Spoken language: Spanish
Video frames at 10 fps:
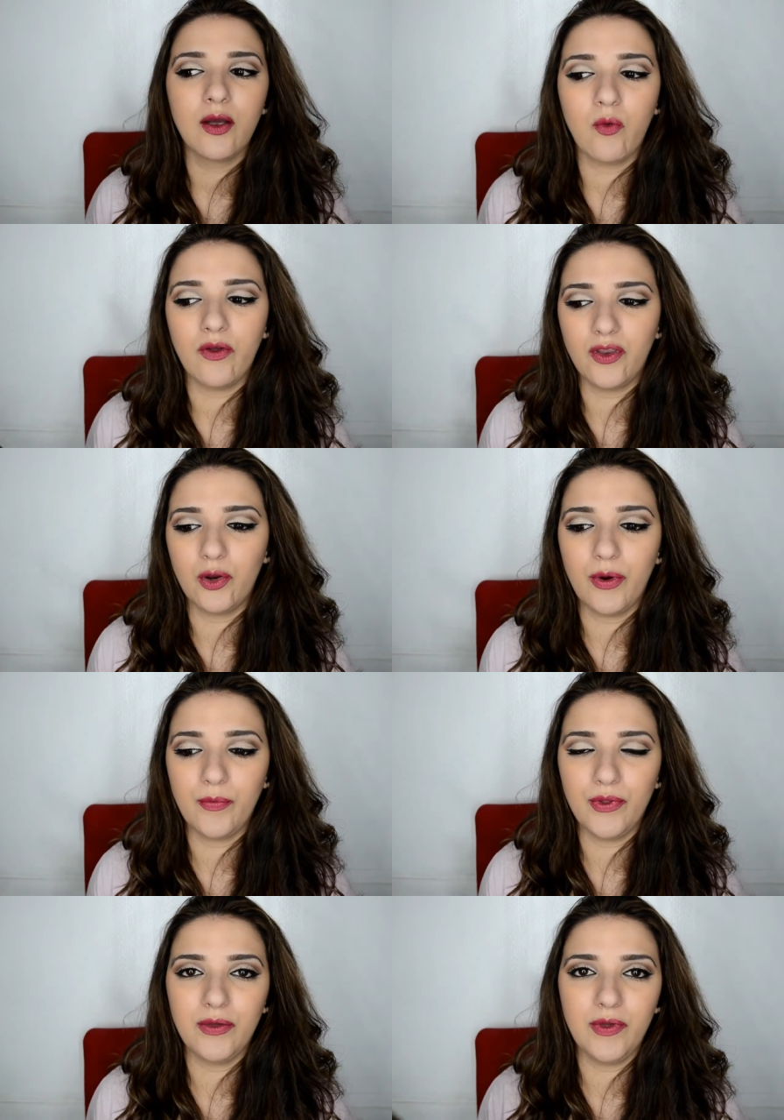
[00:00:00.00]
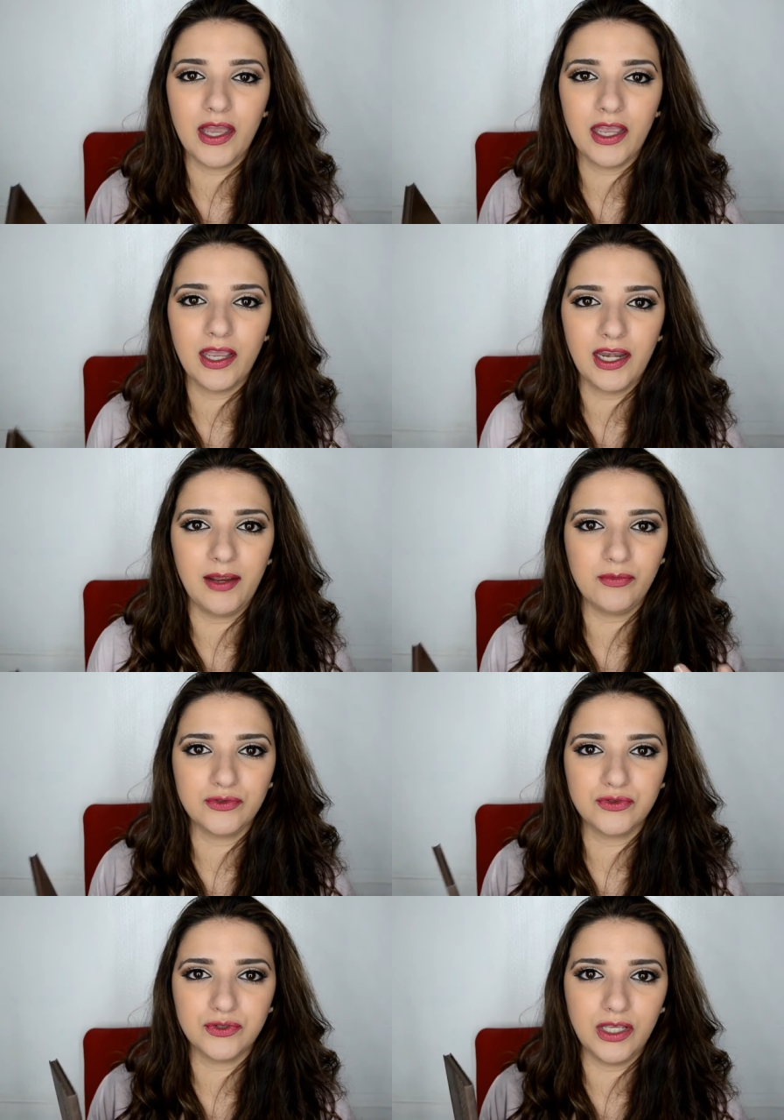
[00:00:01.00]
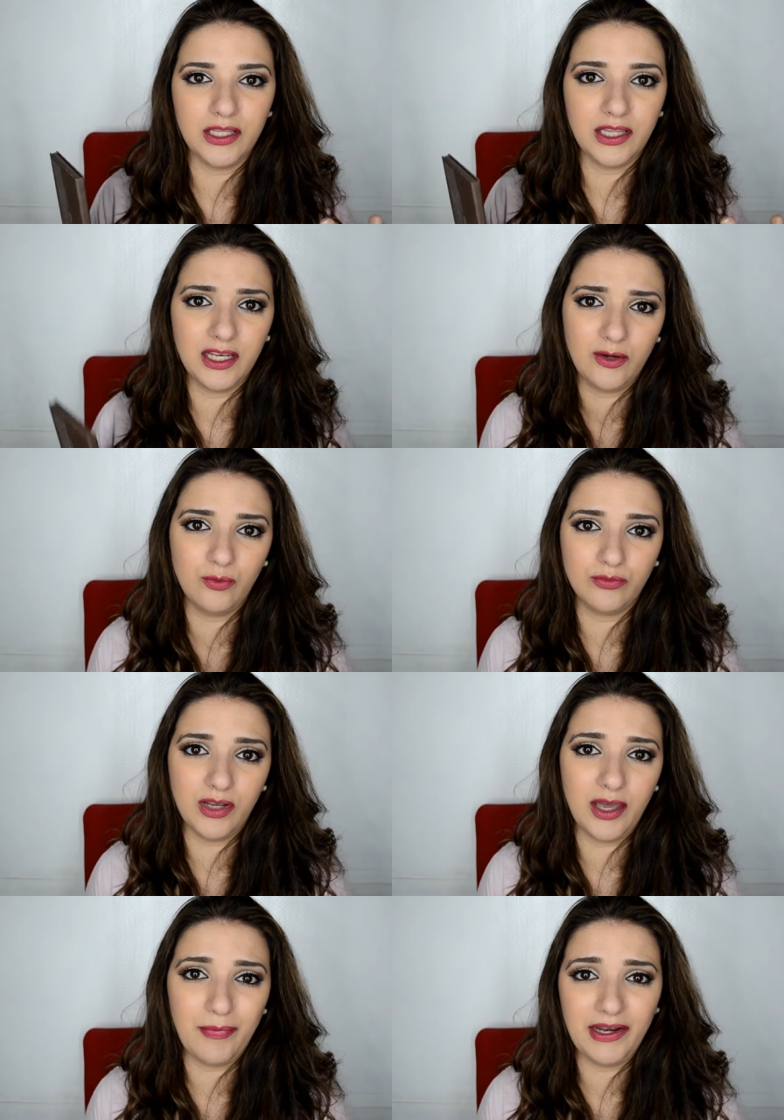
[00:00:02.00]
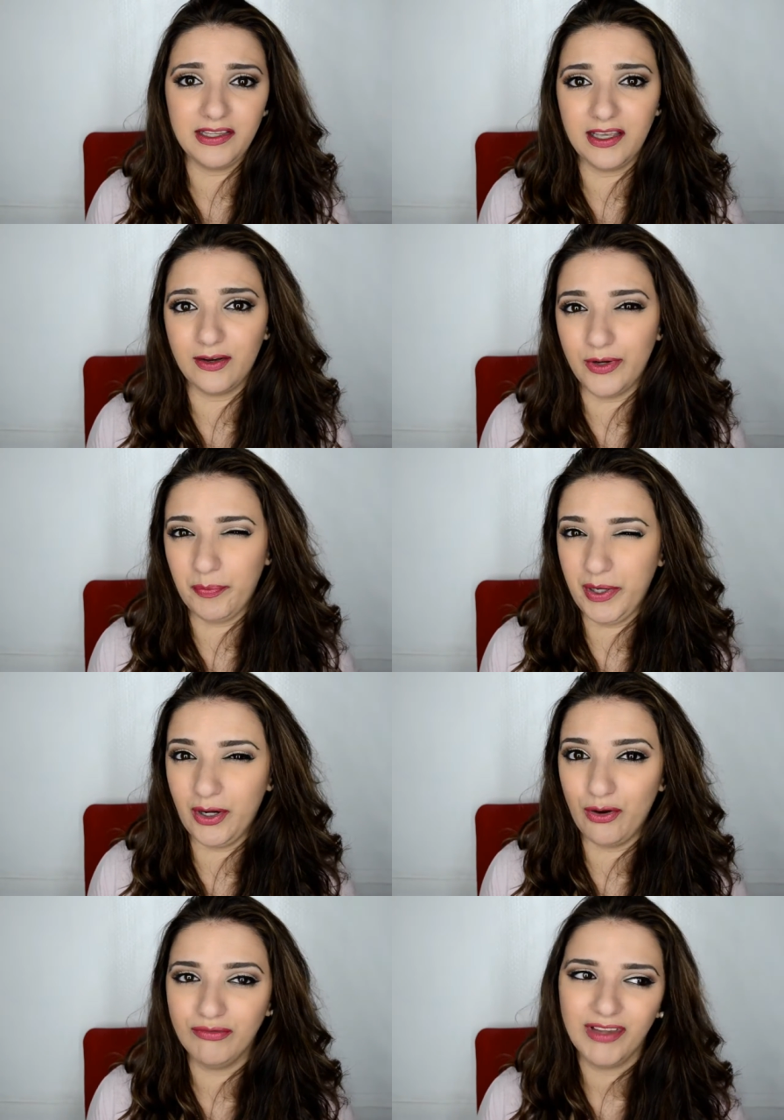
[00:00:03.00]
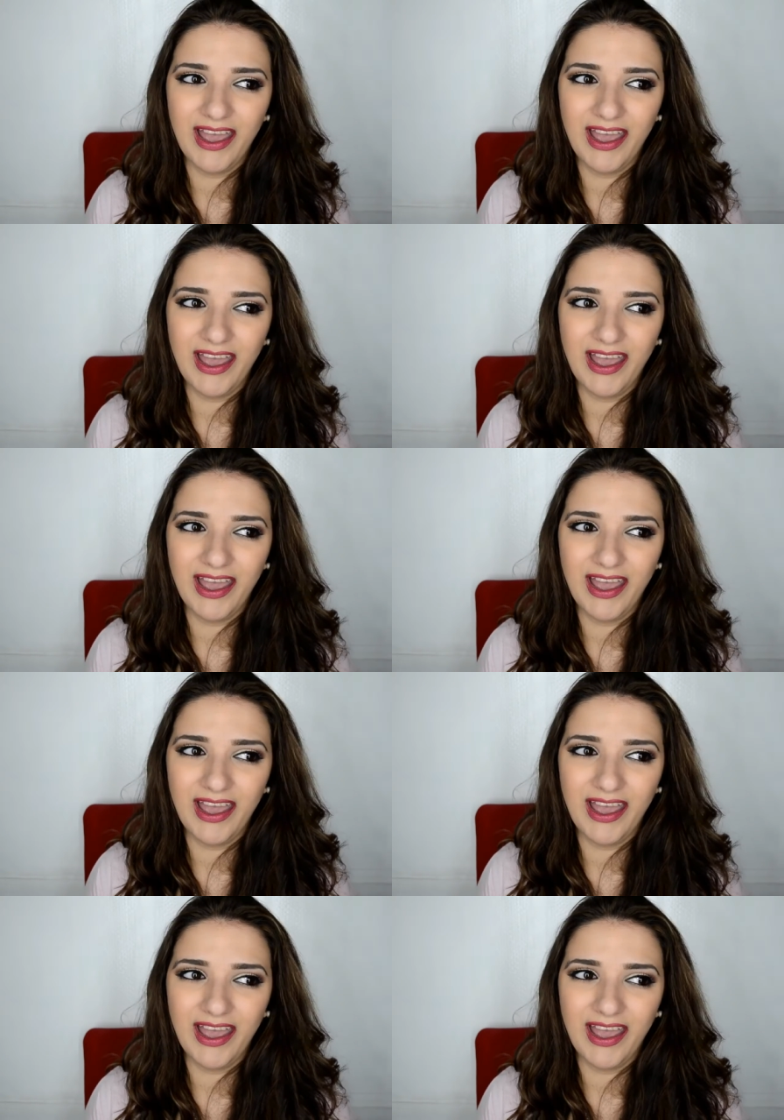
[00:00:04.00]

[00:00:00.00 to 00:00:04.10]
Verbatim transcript: cuando nos vamos de viaje queremos eh, tener una paleta con espejo,